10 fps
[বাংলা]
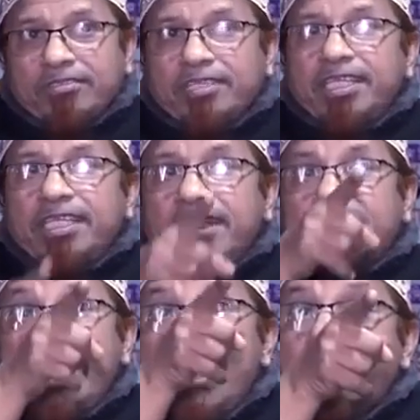ঠিক
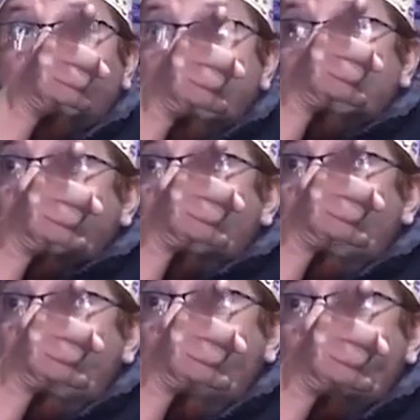এইটা ছিল
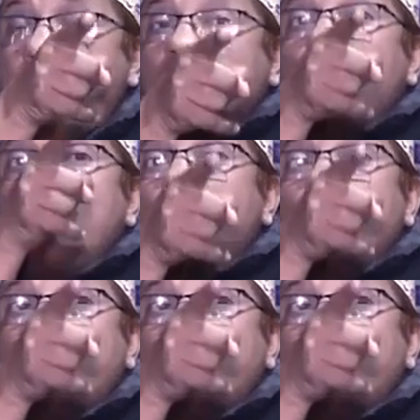মানব